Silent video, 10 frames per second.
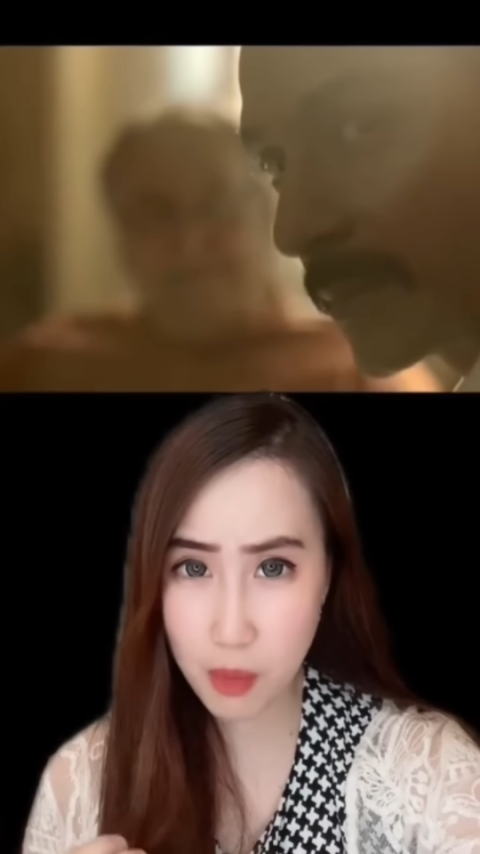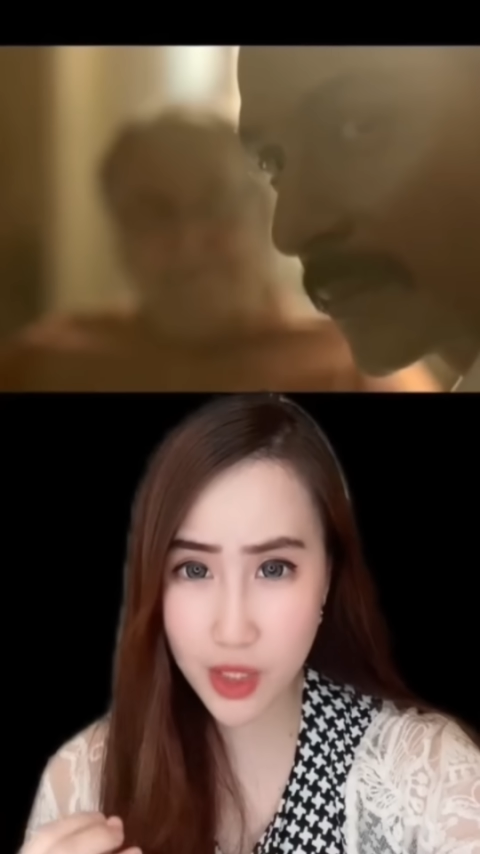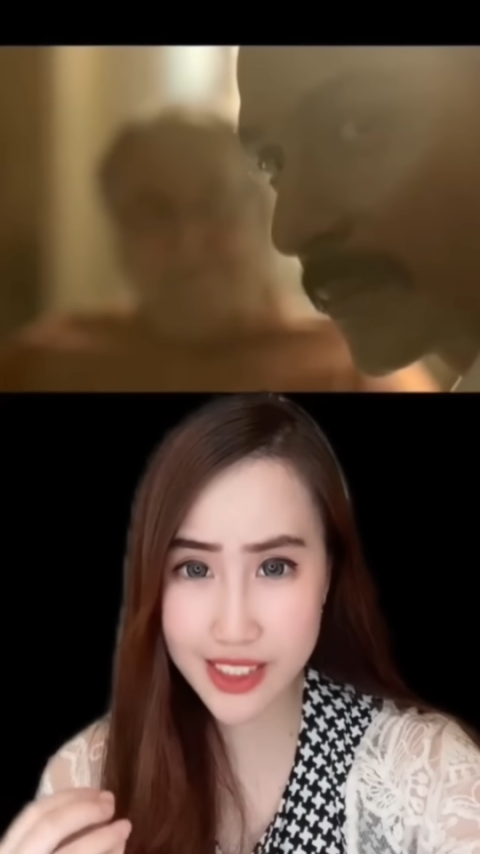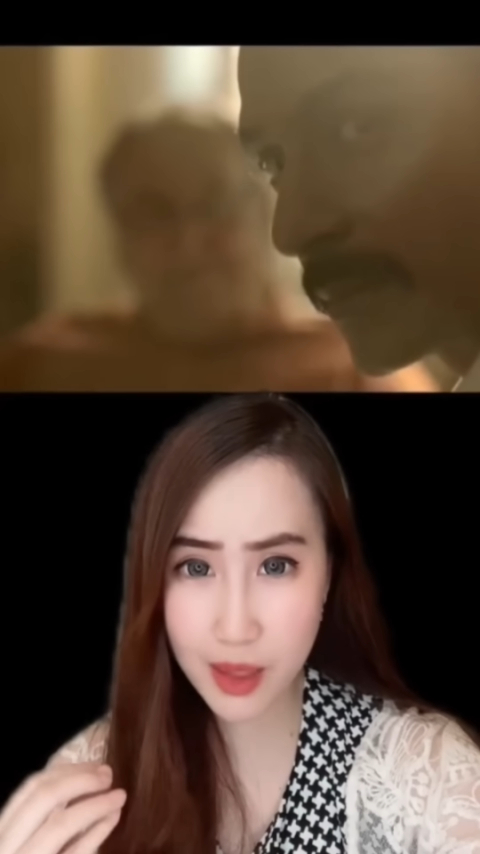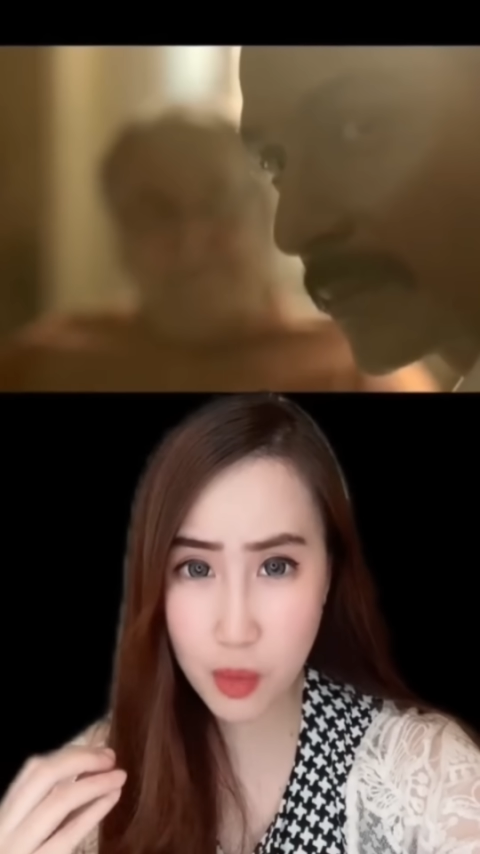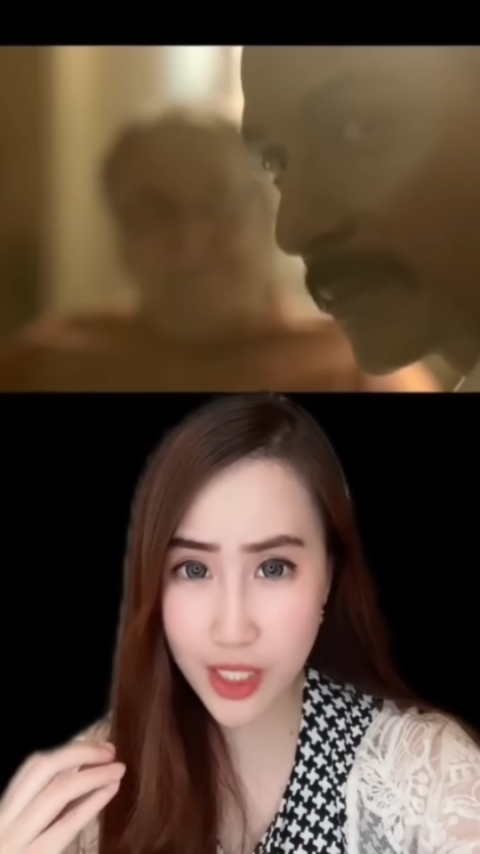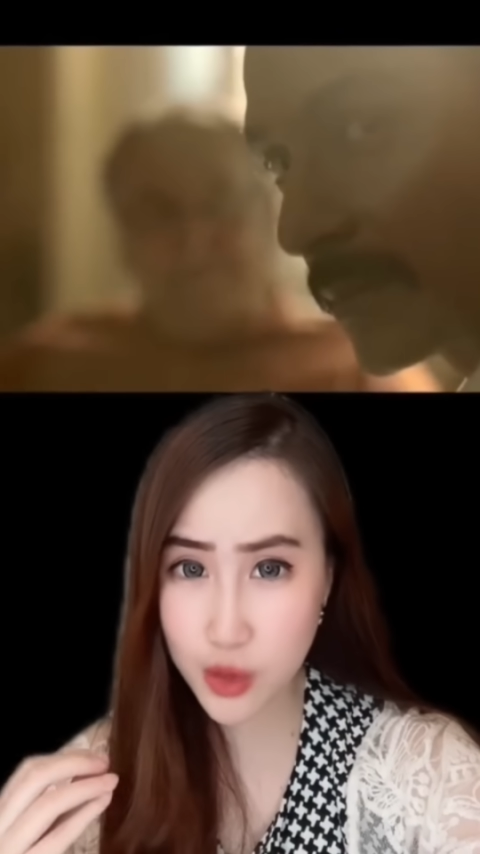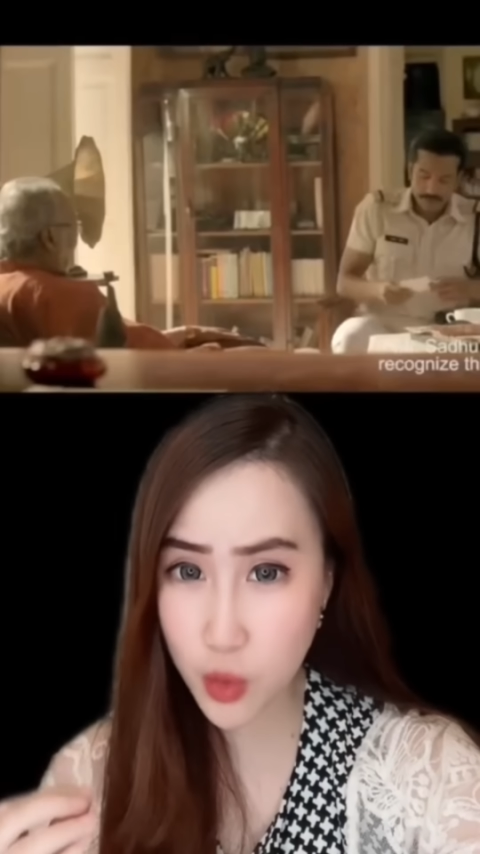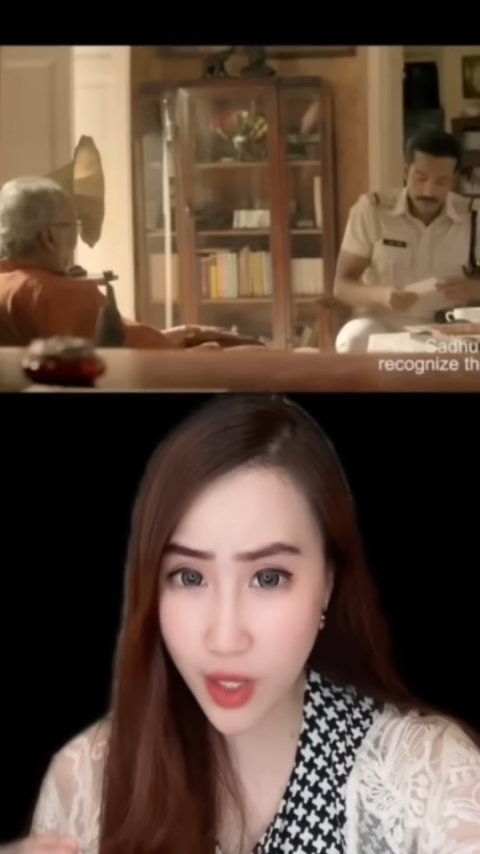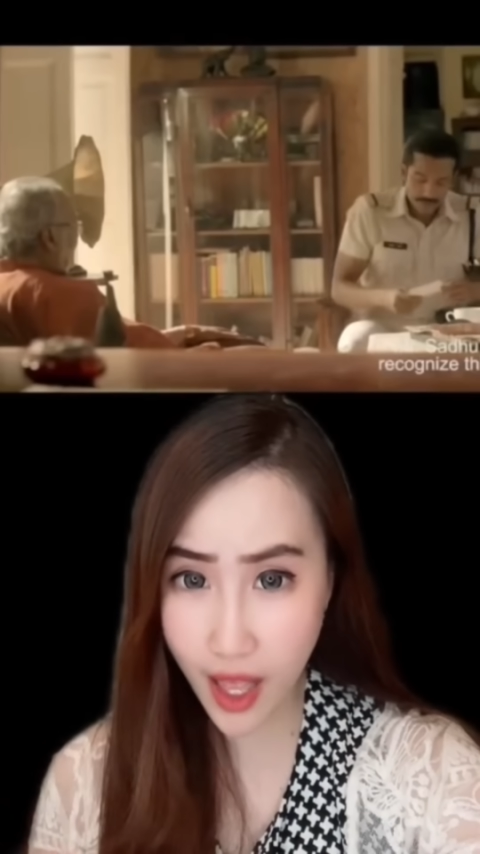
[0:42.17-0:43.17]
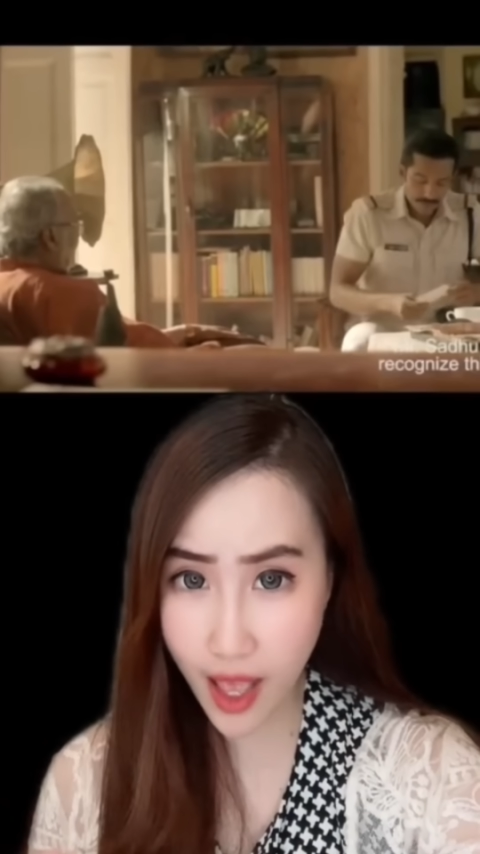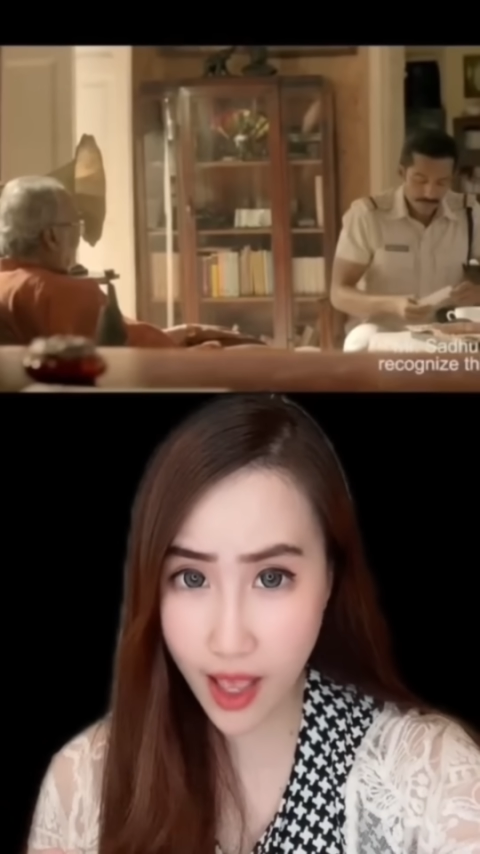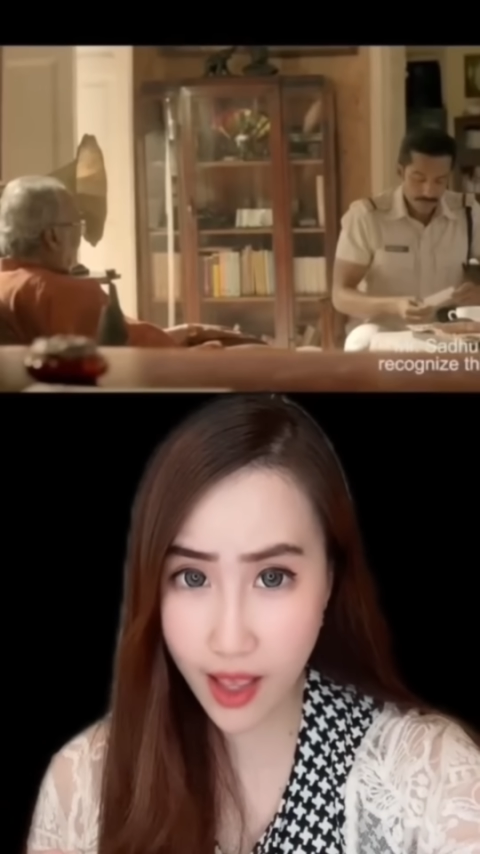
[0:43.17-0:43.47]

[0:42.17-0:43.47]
polisinya mulai suka.